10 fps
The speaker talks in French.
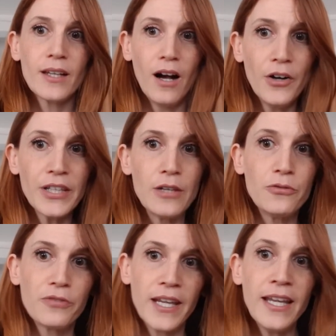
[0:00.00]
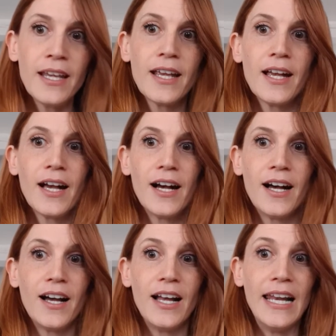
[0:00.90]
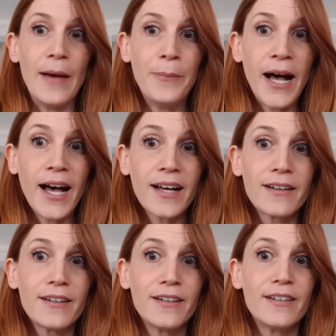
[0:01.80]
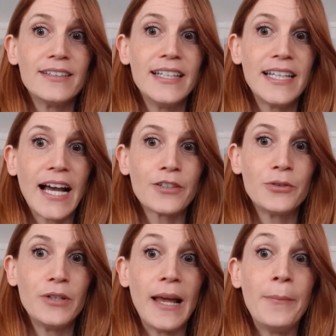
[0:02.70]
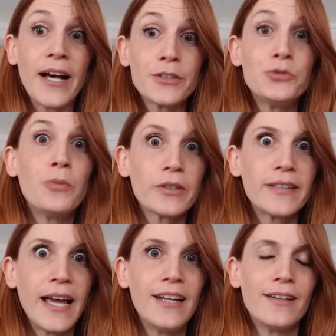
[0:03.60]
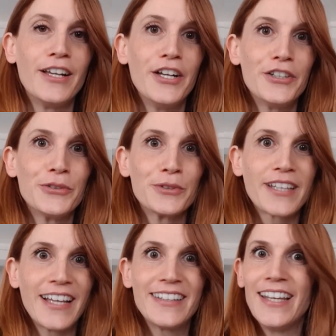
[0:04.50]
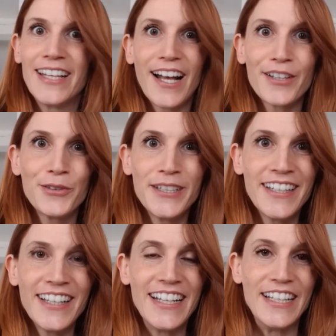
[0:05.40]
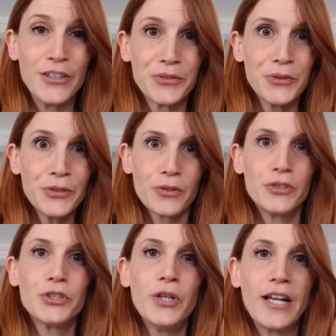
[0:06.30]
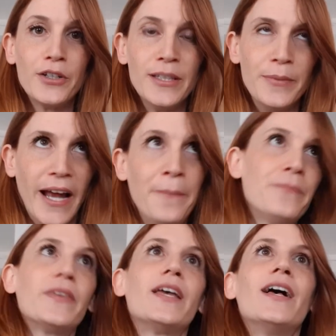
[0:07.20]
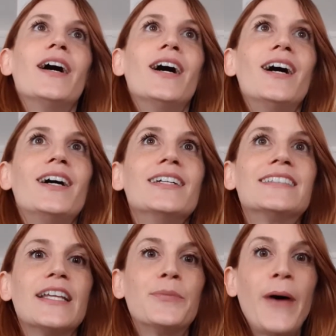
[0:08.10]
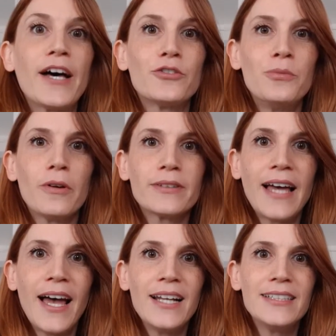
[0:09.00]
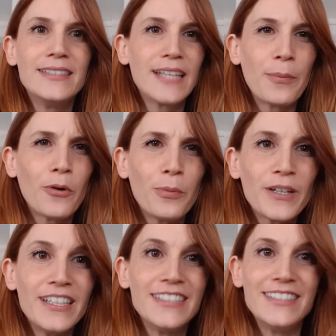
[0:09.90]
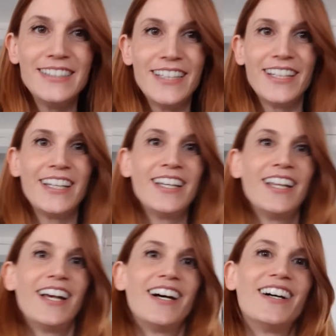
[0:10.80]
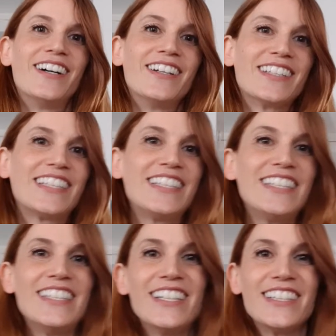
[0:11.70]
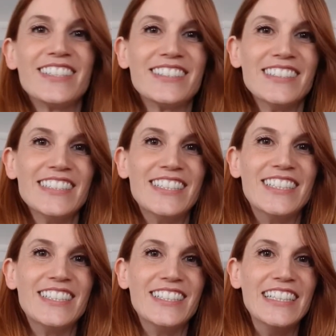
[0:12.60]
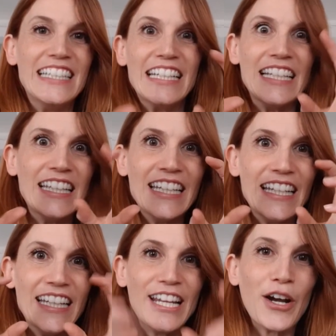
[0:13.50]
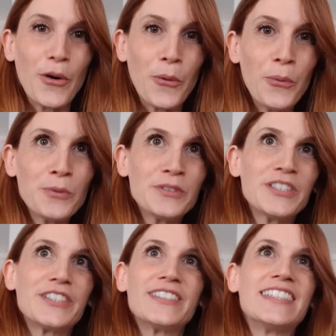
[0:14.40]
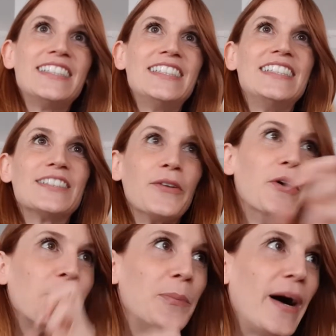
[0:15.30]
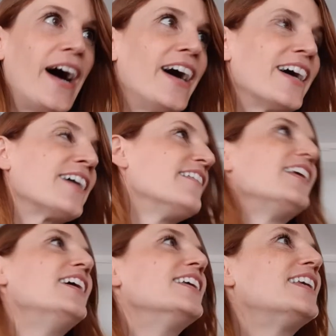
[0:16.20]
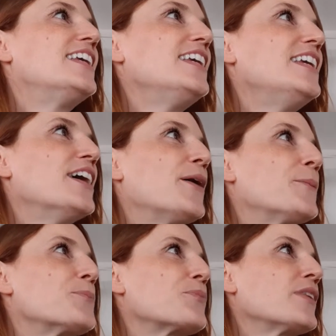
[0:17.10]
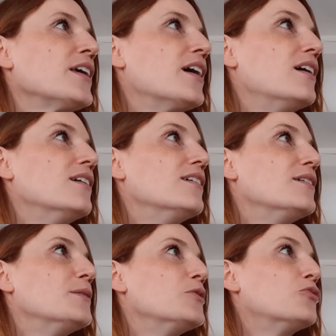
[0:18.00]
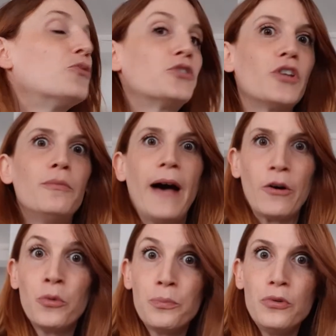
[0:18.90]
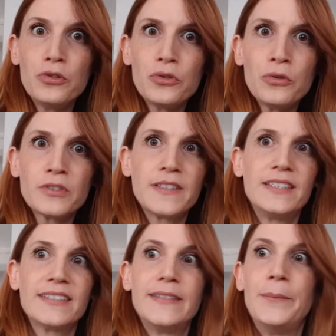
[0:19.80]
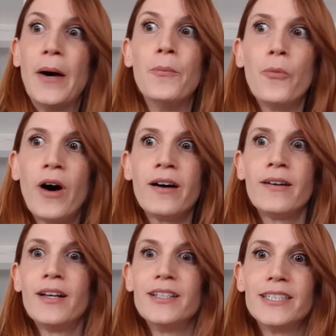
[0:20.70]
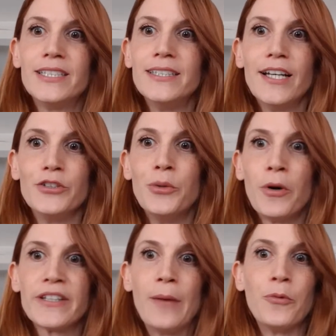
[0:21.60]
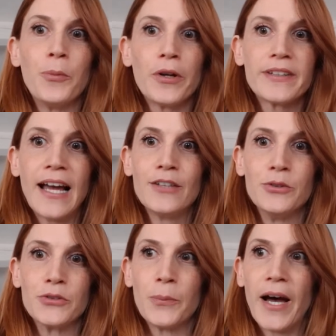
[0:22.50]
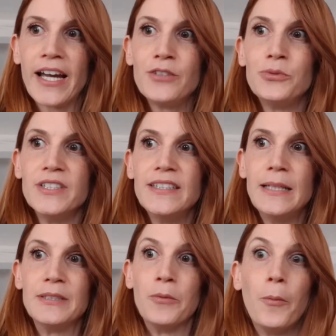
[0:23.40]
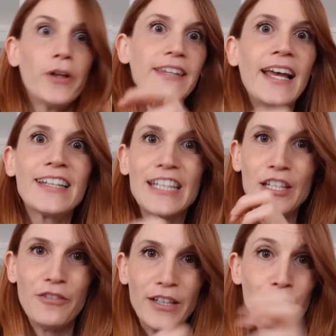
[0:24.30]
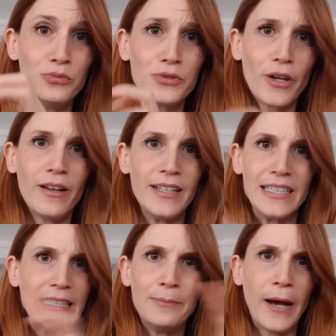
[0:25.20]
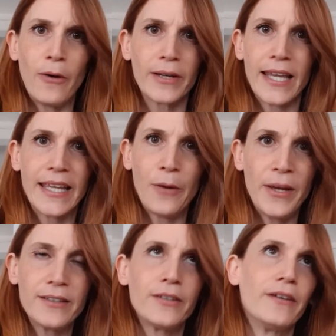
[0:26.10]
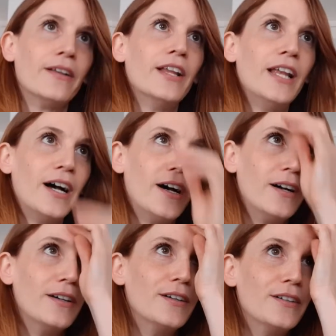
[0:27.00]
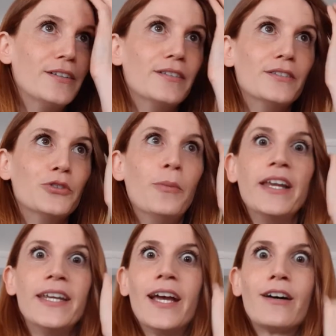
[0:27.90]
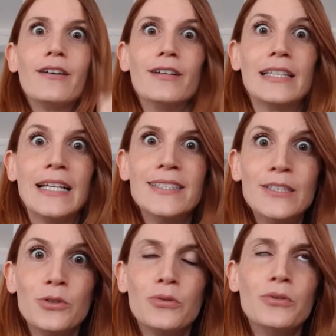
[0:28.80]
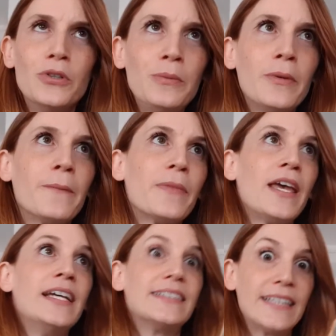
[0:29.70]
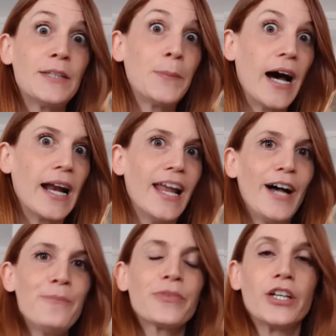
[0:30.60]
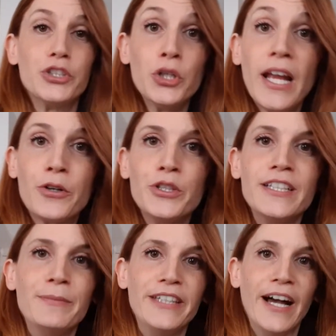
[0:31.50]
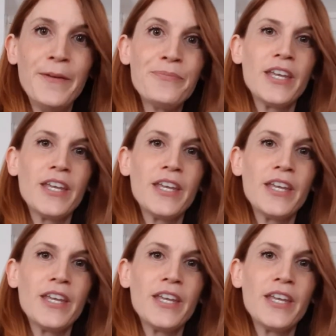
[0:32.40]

En effet, euh, la, part, euh, la part du mental dont traite Écartelé et tant d'autres, je la connais bien. cette part du mental qui s'approprie les idées, euh, qui euh, euh, les, les, ronge, qui, qui s'en emparent, qui fonctionne par compulsion, c'est-à-dire c'est pas moi qui euh, demande à mon mental de s'emparer d'une idée, mais c'est mon mental qui y va tout seul et qui part en cacahuète euh, euh, de manière quasi autonome, cette part-là, je la connais bien,